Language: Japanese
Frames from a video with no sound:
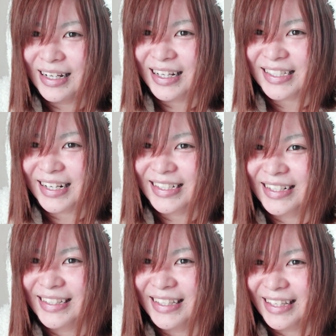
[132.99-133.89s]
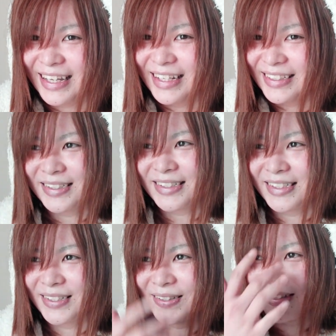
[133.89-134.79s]
なんかさらされてて
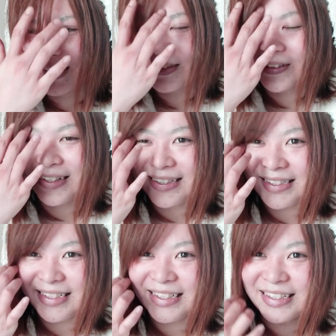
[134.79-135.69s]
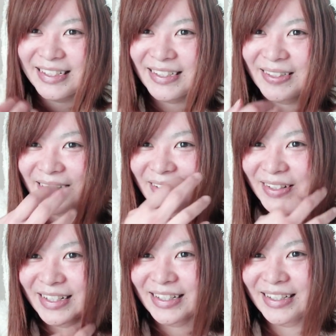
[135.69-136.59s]
いや黒歴史ってよ
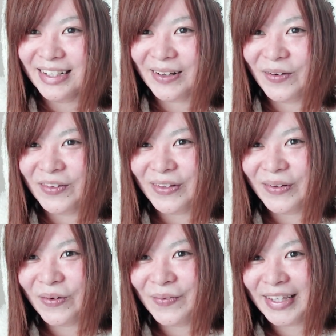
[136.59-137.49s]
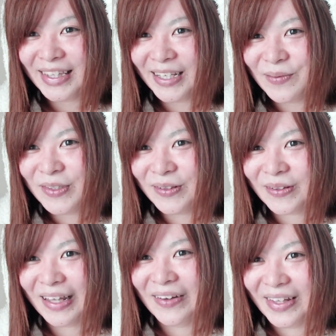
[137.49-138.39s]
りなんか本当に困った
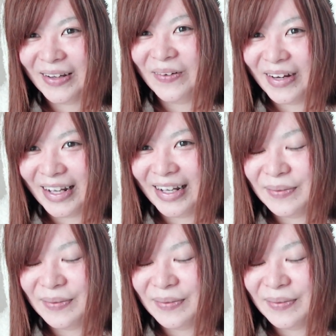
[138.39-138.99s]
エピソードだよねこれ